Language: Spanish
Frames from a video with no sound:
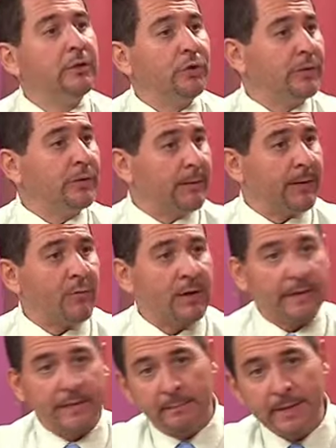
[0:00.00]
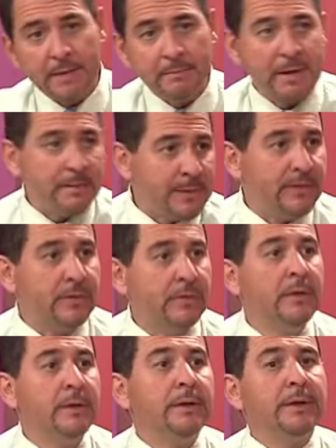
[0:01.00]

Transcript: donde hablamos cada mes, mes y medio,